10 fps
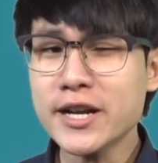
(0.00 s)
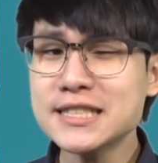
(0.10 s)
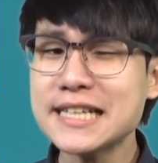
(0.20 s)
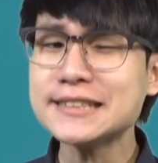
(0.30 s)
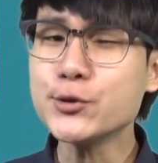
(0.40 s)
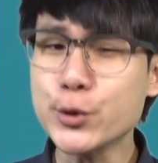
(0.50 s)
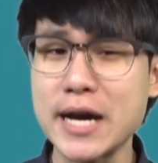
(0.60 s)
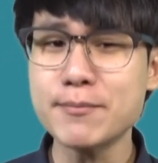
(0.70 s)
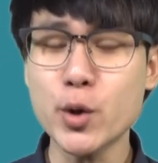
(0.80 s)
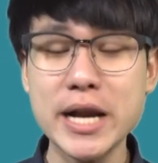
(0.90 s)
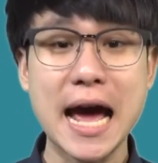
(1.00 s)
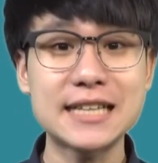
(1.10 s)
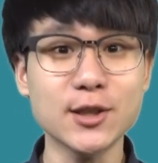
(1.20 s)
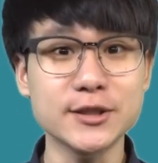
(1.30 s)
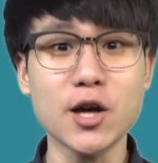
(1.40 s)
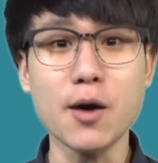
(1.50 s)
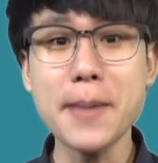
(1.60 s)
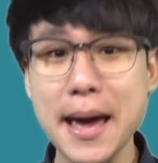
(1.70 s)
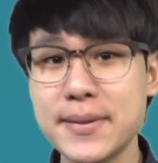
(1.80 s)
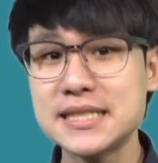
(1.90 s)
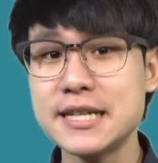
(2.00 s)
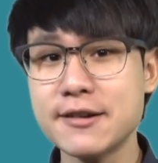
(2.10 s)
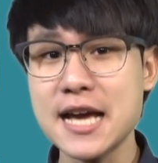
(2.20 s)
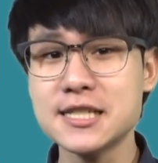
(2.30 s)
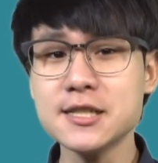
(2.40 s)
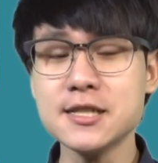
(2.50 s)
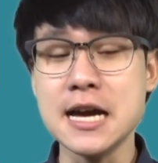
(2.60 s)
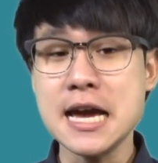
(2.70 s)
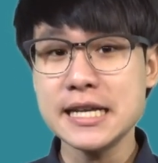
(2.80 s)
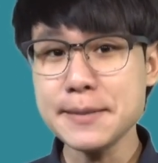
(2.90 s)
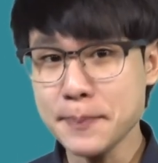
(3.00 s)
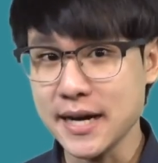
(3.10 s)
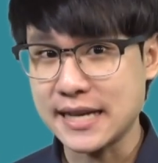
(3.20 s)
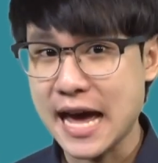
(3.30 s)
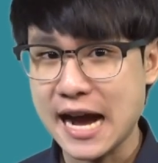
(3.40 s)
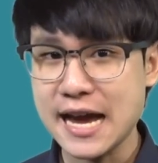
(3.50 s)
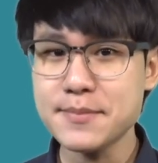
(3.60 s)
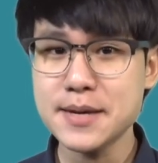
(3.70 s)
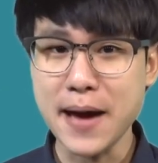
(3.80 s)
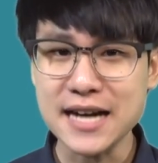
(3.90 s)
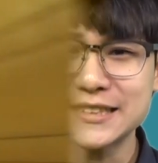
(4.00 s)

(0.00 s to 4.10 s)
นั้นใช้สูตรคำนวณหาสสแบบบัญชีรายชื่อที่เปิดทางให้มีพรรค